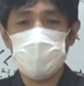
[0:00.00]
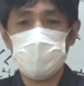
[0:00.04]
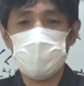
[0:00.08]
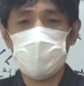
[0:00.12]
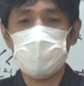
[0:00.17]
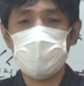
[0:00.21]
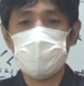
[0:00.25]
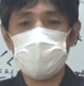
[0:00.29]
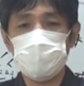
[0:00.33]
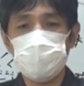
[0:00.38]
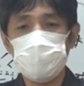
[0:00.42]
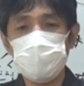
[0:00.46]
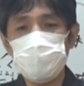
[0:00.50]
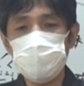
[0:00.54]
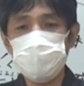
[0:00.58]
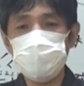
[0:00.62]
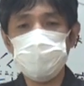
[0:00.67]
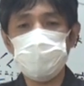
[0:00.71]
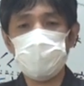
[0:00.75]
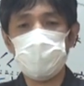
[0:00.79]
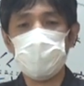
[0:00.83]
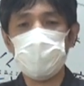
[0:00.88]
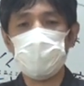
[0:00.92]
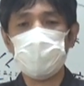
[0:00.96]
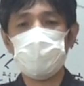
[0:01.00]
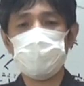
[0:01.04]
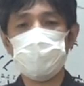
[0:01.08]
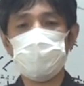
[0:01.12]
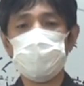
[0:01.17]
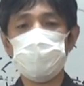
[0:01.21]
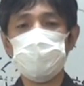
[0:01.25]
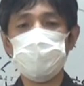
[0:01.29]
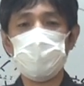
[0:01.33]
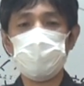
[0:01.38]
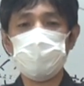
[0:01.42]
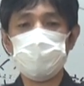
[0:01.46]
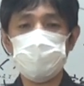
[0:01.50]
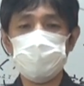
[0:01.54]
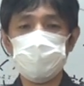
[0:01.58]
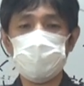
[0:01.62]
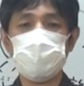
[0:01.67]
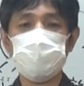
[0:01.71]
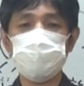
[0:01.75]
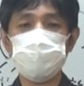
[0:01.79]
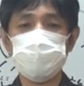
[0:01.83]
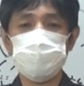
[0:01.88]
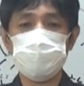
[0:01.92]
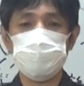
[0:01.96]
ああこの人はこれだけ批
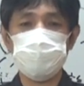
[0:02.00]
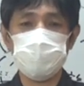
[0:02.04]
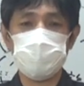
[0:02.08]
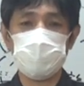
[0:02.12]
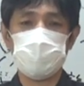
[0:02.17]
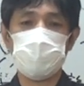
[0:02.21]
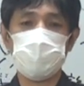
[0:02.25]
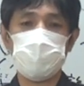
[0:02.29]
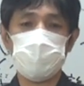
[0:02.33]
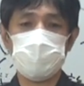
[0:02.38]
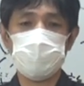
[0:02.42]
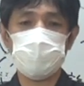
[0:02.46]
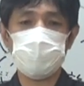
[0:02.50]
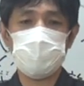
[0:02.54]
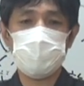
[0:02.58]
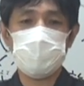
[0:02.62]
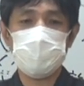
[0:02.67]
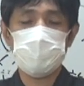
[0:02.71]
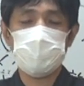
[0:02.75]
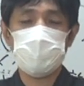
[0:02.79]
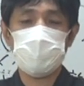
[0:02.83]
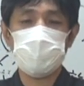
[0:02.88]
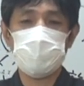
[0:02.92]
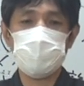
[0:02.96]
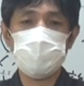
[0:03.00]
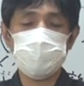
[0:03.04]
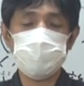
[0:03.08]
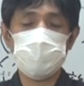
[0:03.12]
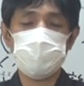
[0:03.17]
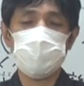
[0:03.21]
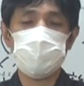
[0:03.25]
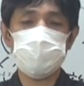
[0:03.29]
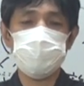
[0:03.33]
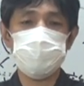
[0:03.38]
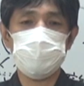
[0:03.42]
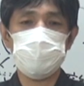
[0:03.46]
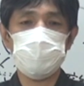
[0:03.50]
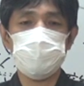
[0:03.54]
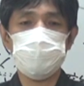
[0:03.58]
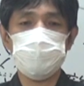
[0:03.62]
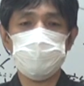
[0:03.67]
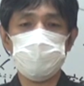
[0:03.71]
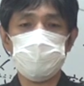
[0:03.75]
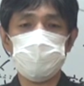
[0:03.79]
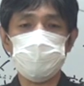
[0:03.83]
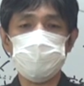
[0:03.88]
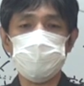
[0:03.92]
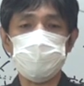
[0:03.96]
判するからあなただけじゃなく
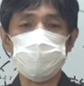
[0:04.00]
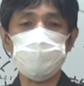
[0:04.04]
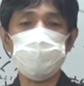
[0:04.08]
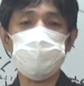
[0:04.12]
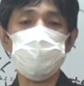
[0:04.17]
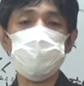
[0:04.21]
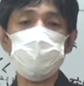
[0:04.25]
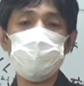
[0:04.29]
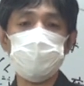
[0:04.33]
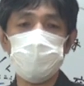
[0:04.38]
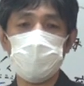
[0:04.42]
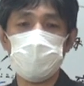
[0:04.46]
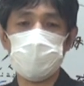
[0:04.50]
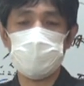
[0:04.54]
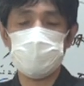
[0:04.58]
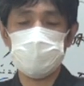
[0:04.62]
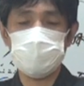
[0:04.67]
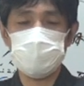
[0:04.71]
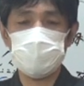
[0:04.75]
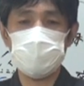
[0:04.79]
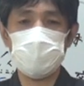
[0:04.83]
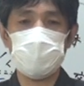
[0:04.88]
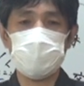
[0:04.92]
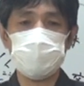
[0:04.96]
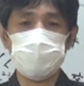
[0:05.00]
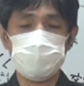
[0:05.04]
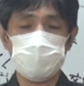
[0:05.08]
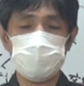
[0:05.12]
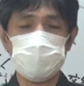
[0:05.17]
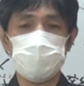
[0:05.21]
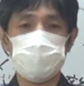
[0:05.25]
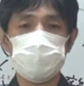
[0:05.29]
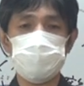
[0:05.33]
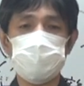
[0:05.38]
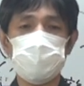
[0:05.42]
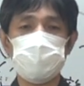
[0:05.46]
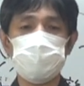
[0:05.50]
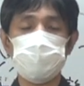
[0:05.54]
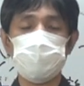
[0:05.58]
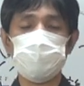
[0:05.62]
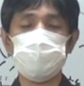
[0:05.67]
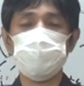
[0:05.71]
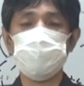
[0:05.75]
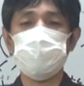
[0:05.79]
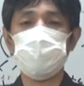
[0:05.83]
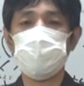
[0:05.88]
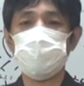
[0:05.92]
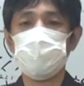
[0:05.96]
て自分にも批判の矛先を
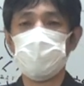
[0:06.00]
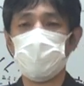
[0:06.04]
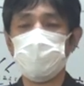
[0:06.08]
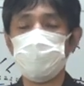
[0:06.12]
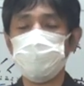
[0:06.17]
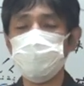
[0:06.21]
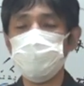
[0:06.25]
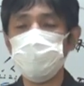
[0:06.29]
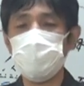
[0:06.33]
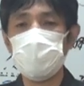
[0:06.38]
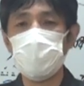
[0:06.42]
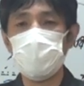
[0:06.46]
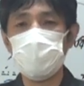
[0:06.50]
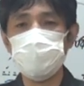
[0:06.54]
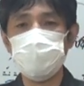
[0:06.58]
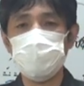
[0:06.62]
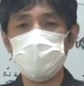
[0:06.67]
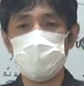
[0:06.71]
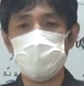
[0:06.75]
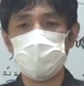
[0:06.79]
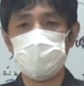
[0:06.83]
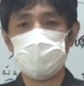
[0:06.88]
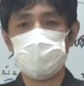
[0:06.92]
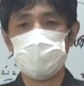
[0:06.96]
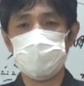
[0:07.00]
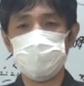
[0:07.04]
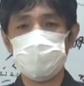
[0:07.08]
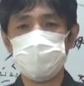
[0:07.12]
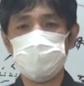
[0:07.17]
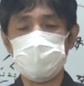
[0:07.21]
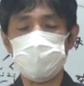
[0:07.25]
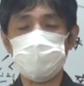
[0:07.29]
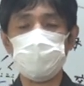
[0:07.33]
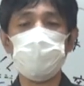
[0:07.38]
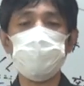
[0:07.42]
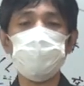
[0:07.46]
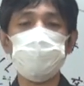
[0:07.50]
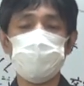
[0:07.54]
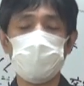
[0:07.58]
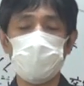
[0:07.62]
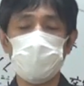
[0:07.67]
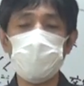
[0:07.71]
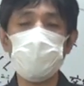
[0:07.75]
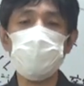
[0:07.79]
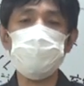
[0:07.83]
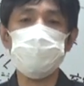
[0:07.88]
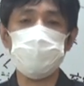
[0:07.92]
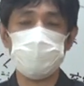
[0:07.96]
向ける可能性があるんじゃないかなと、まあ、そういうふうに
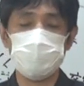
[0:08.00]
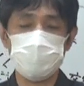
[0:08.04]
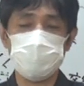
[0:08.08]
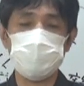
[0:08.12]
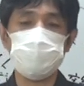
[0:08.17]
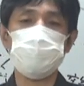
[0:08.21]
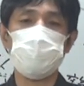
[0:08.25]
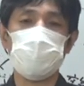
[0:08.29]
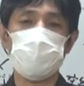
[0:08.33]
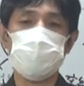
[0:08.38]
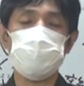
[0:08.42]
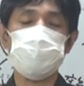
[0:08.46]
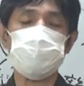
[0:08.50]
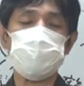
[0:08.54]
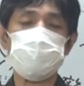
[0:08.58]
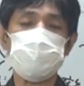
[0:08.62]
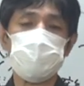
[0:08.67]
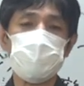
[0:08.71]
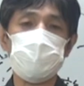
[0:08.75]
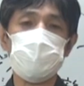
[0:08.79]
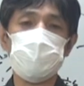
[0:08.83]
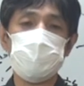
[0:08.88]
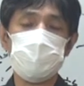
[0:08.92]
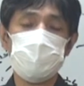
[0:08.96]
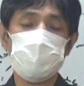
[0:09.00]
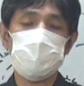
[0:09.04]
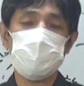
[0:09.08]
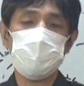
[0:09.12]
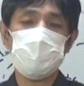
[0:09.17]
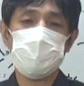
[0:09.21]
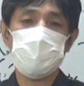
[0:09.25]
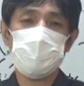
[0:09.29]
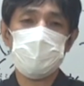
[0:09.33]
思う人もいると思うんですね。